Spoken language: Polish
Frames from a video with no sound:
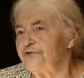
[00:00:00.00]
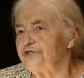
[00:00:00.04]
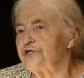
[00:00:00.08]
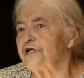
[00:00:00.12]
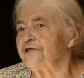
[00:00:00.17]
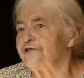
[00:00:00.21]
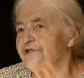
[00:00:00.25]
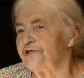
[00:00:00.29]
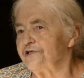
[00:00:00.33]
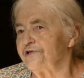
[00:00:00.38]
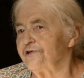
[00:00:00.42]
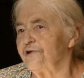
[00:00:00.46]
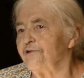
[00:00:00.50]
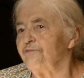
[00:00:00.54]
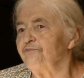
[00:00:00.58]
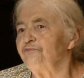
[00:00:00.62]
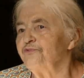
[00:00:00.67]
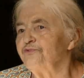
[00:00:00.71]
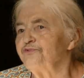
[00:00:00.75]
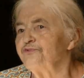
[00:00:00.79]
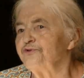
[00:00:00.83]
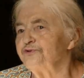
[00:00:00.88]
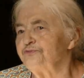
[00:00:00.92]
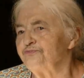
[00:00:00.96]
czasie
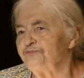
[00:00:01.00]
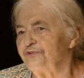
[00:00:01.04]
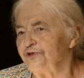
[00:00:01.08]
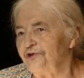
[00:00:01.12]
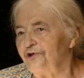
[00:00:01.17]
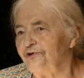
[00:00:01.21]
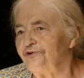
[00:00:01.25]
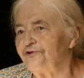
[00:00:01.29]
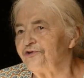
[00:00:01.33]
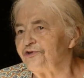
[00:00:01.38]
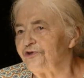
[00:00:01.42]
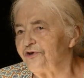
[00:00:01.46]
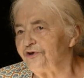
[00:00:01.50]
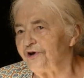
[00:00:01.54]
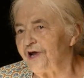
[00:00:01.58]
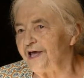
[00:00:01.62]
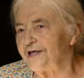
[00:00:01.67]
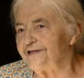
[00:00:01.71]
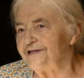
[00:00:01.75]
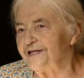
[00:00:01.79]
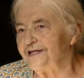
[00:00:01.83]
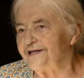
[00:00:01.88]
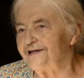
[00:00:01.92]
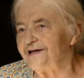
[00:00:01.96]
robiłyśmy
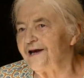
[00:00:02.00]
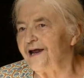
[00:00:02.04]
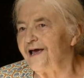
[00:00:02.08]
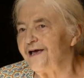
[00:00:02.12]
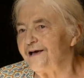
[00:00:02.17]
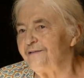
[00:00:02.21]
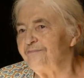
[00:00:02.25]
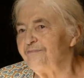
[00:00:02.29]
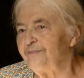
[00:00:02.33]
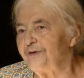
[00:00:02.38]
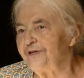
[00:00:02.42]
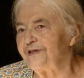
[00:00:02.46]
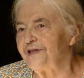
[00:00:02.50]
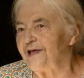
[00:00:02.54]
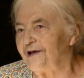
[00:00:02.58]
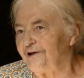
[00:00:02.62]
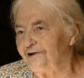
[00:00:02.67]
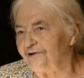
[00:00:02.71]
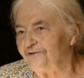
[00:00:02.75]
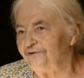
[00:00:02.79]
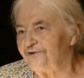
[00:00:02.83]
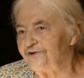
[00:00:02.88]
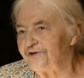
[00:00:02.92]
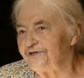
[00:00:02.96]
doktoraty na
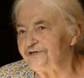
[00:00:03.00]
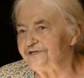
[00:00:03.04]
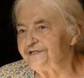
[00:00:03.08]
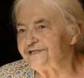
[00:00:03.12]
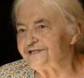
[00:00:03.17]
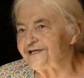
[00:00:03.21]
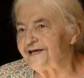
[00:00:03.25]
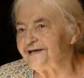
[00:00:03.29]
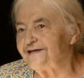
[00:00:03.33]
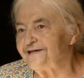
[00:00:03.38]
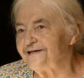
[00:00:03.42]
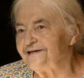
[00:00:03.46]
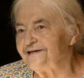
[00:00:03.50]
pedagogice.